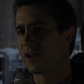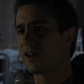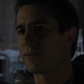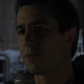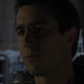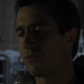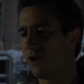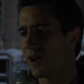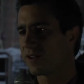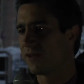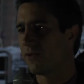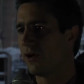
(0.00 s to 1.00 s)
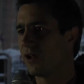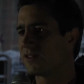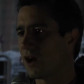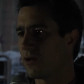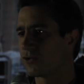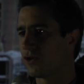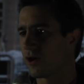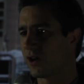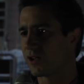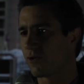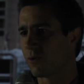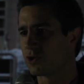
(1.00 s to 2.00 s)
classes populaires qui veulent les 40 heures et les
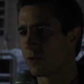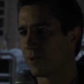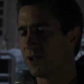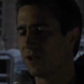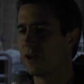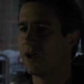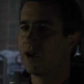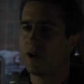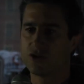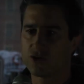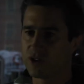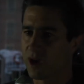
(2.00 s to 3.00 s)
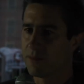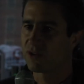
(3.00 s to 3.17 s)
congés payés. Je dirais mai